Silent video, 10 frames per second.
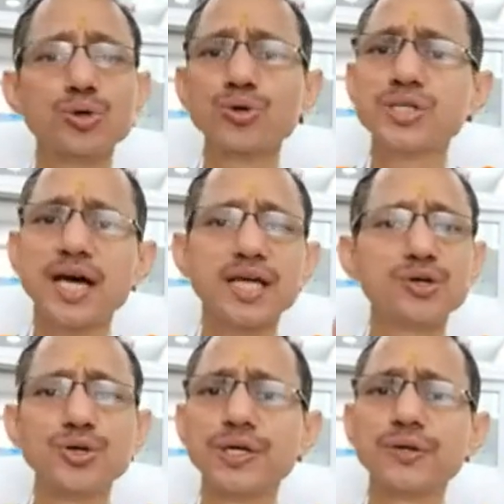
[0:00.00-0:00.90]
कोई ज्यादा
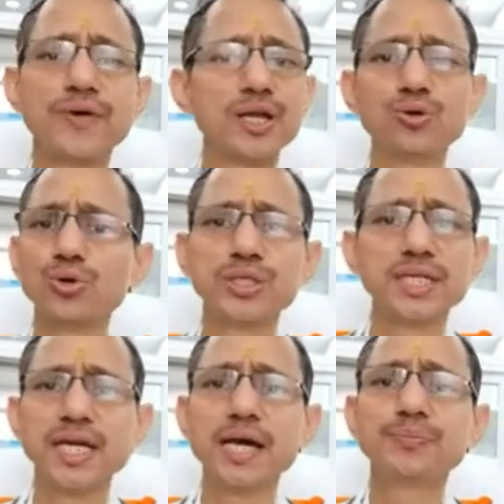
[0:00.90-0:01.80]
न्यूट्रिटिव वैल्यू होती
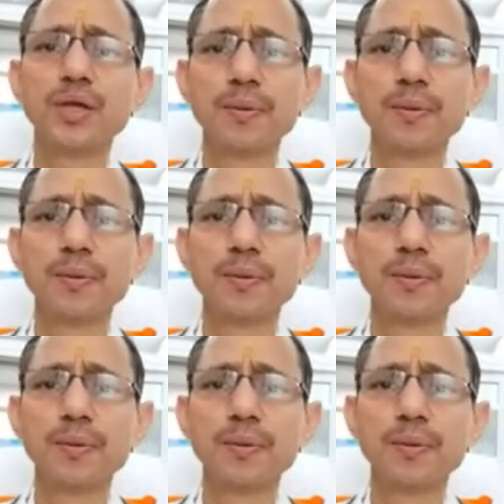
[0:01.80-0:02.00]
नहीं है